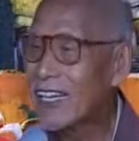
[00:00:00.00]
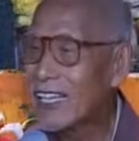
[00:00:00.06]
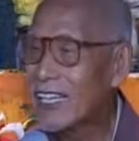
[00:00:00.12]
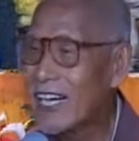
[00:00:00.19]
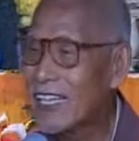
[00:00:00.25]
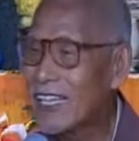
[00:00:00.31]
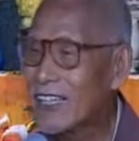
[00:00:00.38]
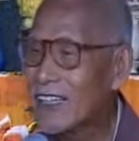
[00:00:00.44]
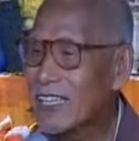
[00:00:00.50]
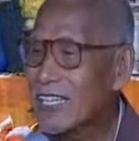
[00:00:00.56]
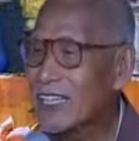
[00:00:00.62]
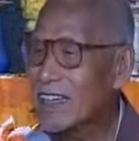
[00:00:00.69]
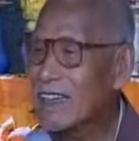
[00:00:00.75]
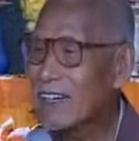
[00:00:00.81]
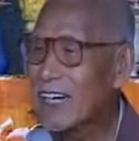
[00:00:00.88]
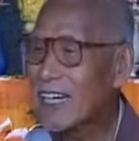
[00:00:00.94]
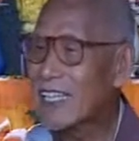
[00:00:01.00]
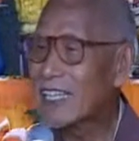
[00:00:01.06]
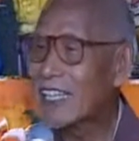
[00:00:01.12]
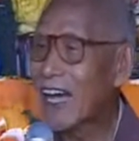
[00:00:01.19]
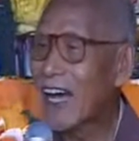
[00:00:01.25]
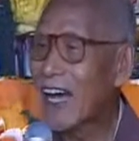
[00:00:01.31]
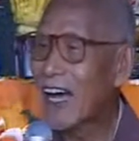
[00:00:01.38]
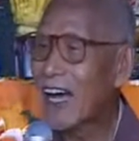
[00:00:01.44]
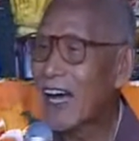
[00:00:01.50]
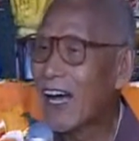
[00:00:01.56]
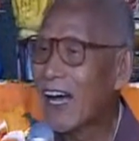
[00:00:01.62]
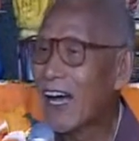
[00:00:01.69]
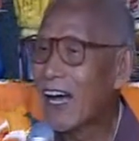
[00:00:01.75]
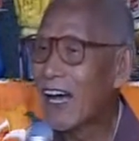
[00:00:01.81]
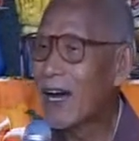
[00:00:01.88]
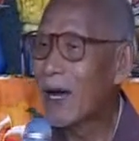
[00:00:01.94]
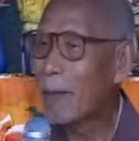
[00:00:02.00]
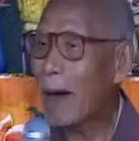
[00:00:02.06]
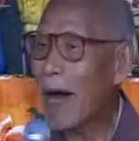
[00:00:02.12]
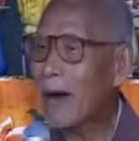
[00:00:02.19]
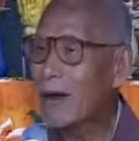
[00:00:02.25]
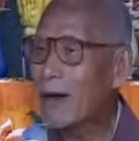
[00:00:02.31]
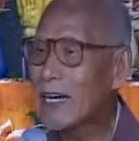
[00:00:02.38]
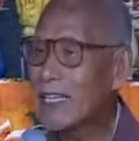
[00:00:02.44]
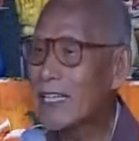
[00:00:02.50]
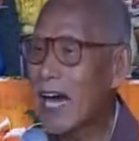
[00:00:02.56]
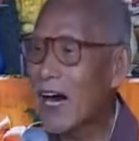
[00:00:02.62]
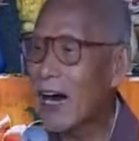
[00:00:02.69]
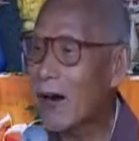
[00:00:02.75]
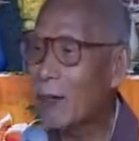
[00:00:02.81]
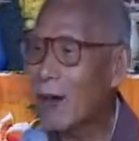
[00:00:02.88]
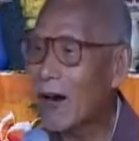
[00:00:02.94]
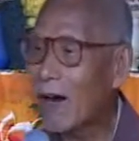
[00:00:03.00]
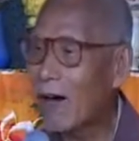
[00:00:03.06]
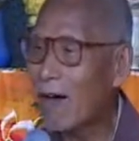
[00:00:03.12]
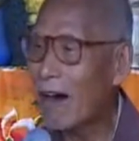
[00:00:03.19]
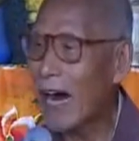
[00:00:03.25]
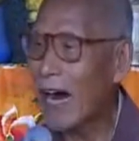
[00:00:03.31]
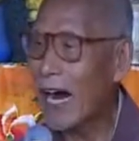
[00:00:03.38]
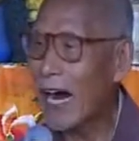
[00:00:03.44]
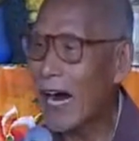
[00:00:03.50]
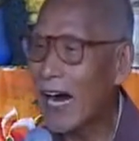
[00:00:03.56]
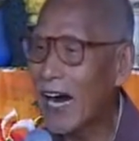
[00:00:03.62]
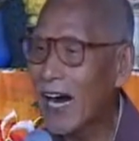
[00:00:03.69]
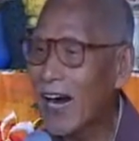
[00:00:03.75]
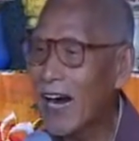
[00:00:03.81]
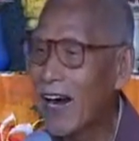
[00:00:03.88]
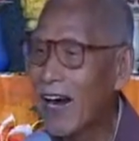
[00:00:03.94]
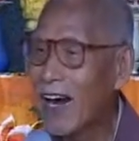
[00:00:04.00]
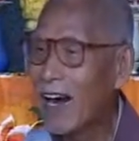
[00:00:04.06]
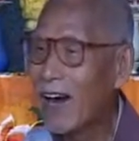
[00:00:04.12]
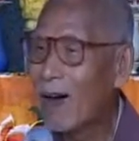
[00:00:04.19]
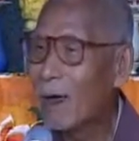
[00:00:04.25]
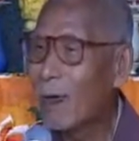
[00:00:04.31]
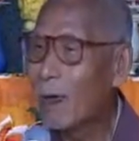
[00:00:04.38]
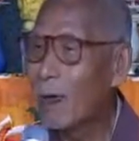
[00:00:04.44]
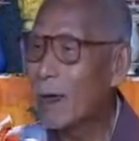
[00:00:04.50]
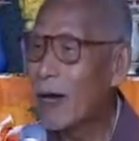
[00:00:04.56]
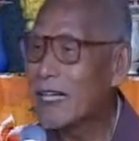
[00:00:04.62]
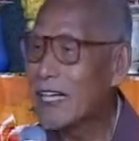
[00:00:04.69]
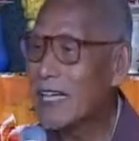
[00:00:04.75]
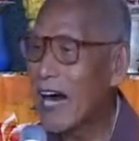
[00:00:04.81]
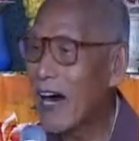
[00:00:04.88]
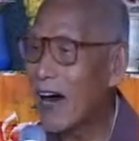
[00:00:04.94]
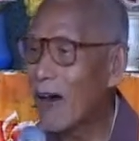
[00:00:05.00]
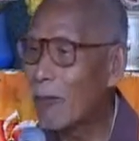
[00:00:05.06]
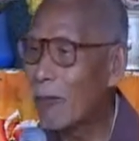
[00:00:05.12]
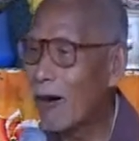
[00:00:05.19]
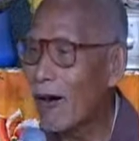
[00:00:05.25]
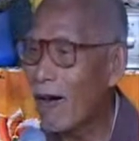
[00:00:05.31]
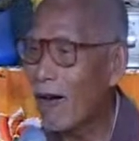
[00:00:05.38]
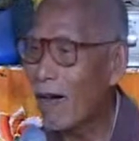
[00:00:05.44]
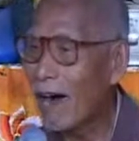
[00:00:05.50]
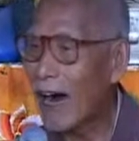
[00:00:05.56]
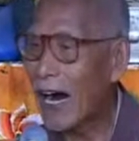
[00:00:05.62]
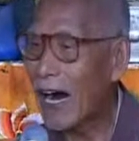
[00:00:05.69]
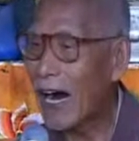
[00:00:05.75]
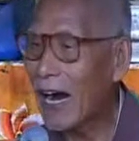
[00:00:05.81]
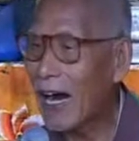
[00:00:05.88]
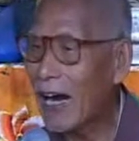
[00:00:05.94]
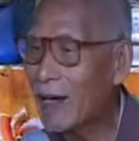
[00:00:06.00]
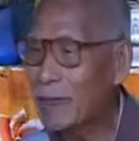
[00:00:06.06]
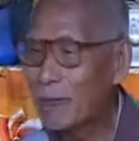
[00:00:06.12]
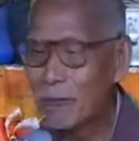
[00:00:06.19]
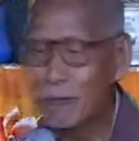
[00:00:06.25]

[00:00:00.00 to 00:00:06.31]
人家要十块钱、八块钱好不好啊？五块钱好不好啊？